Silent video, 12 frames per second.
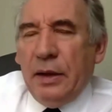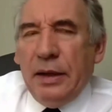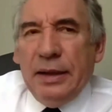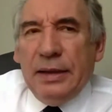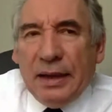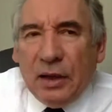et
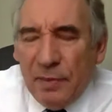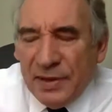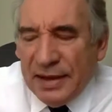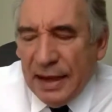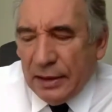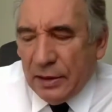c'est comme
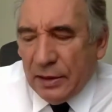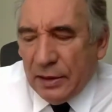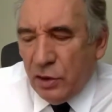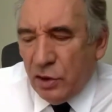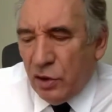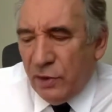ça que
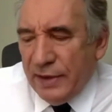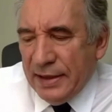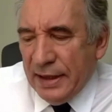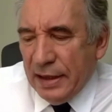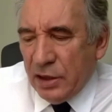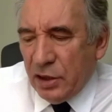
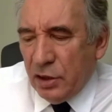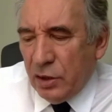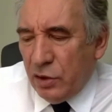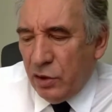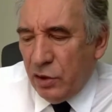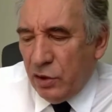
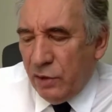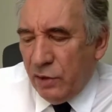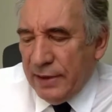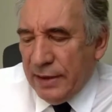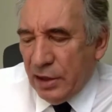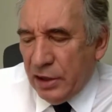
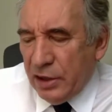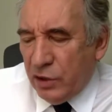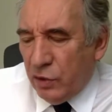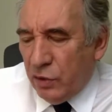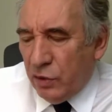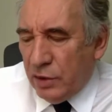j'envisage les
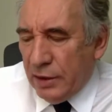choses.